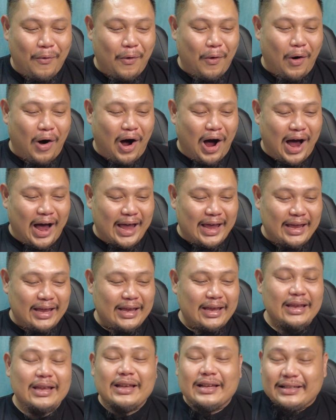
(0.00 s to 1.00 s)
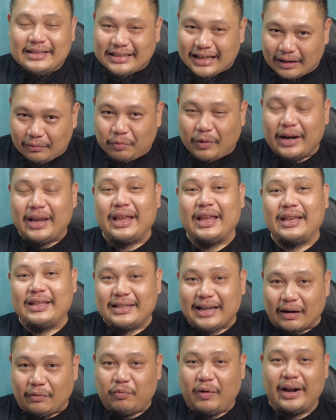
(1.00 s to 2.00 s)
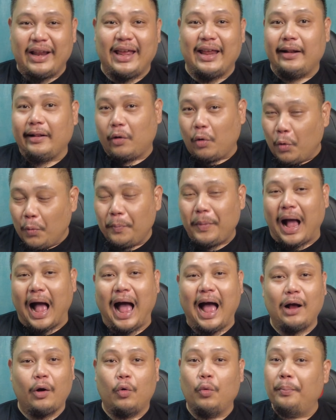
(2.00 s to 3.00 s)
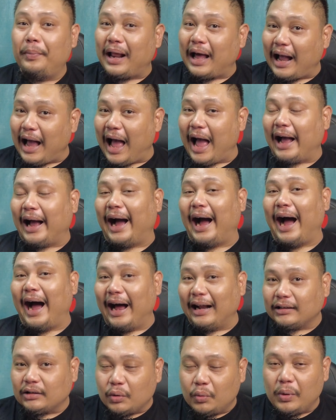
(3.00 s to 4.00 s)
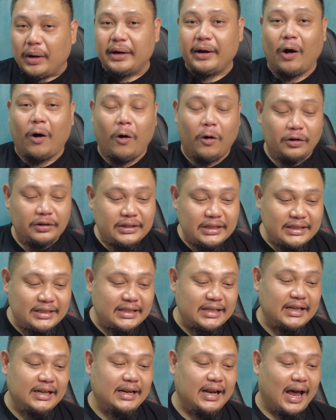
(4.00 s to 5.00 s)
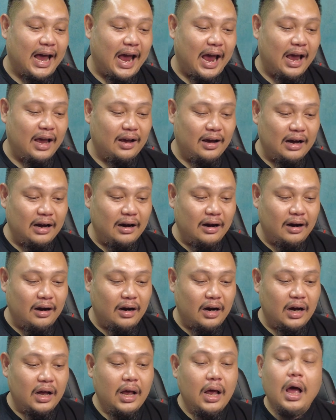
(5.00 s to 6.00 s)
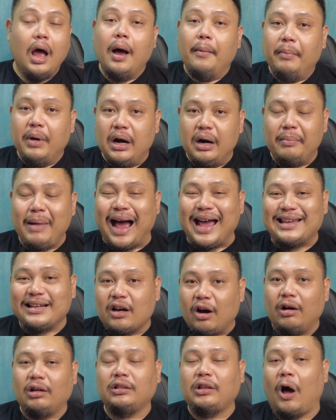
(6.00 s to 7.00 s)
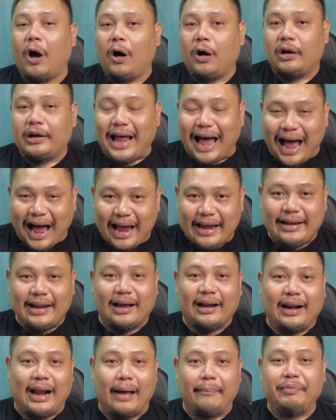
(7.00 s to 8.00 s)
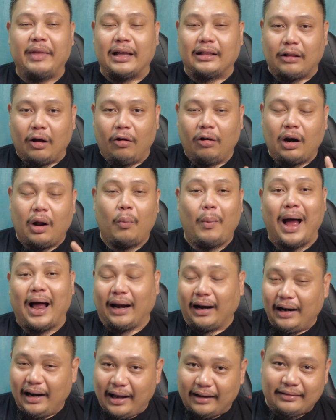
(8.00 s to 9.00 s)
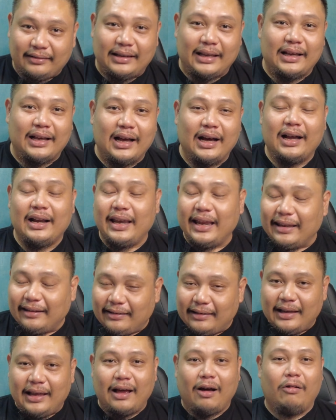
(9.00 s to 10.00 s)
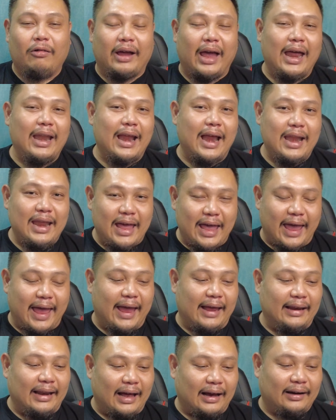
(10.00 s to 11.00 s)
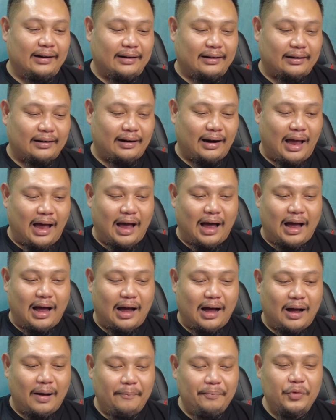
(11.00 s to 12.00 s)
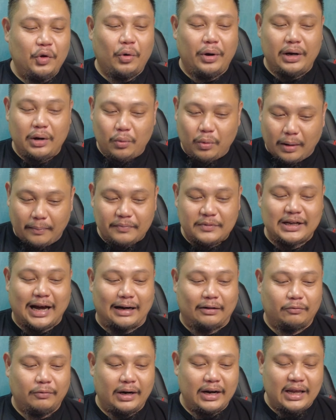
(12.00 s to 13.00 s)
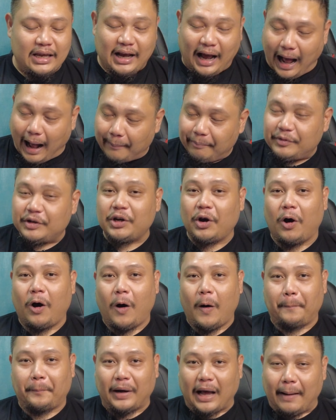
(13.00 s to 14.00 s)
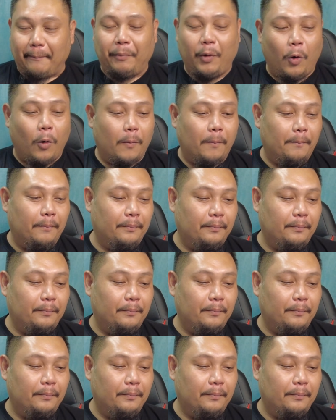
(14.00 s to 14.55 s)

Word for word: วย จัดว่าดีจัดว่าเด่นคุ้มค่าคุ้มราคาค่าตัวน้องจริงๆนะเออมือใหม่ก็ต่อได้นะครับ แต่ต้องระวังเรื่องสติกเกอร์นิดเดียวแค่นั้นเองนะครับโดยรวมจัดว่าดีครับชอบครับผม